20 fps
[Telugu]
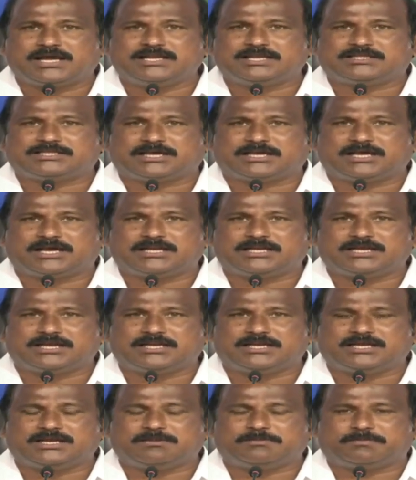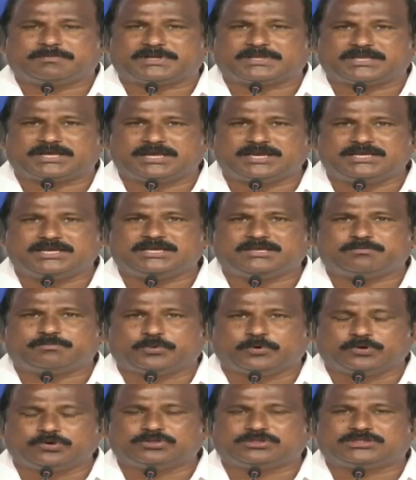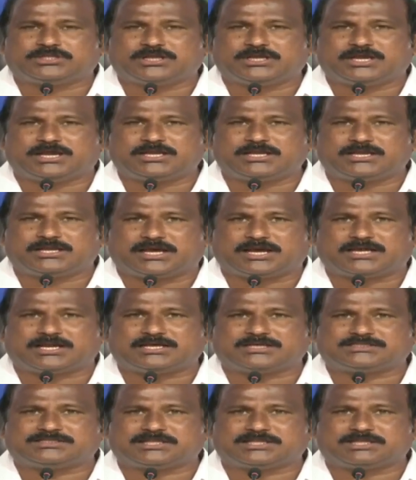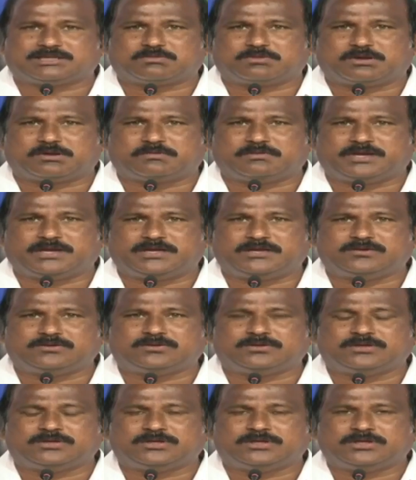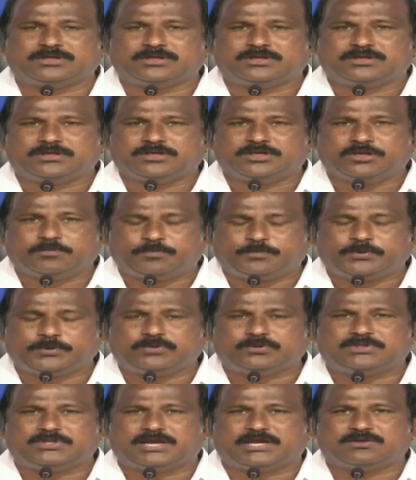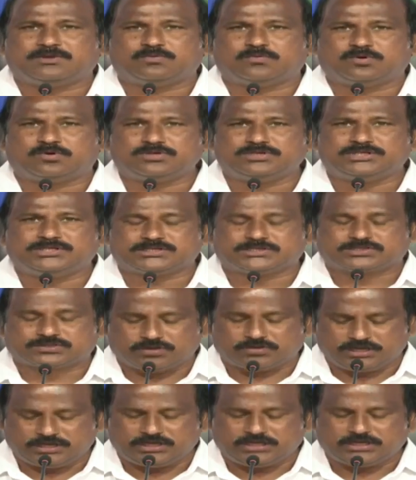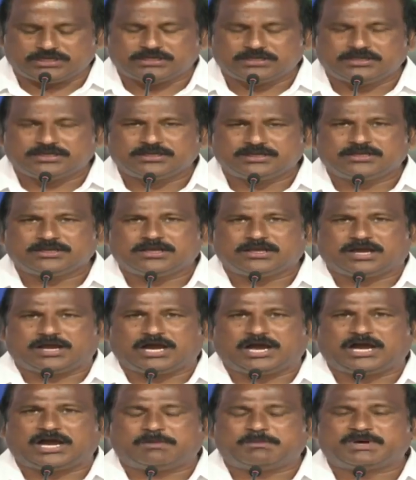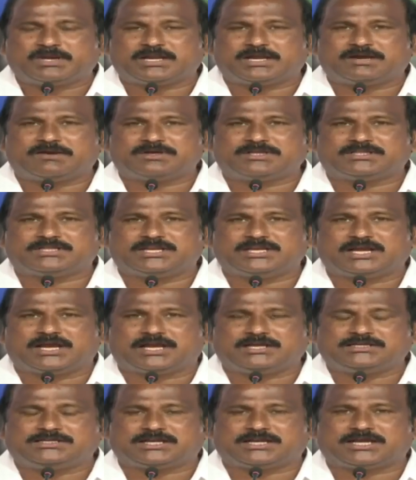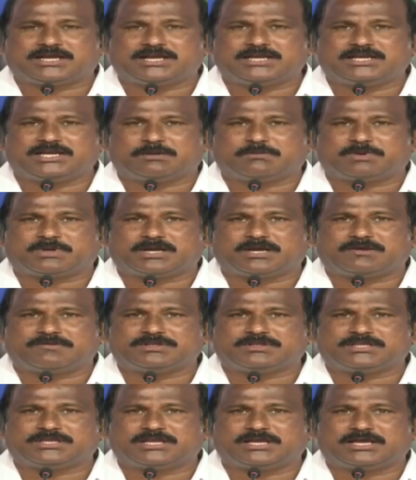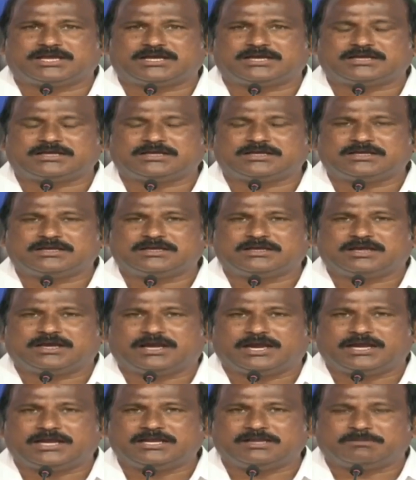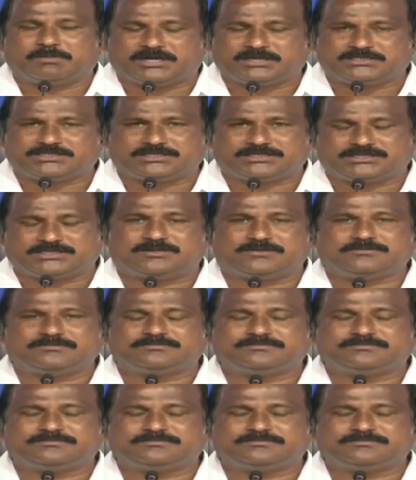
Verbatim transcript: తనాననే పదాన్ని పూర్తిగా నారా చంద్రబాబు నాయుడు ఇప్పుడు దాన్ని ఓన్ చేసుకొని ఆ అమరావతిని అంటరాని అమరావతిగా ఆయన మార్చేశాడు